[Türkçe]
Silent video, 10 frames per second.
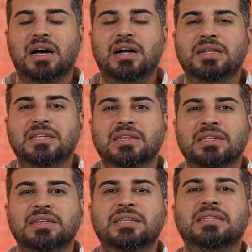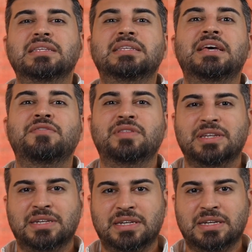aldığınız
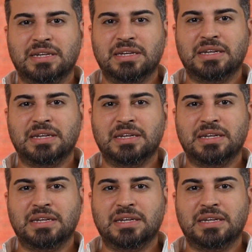zevktir.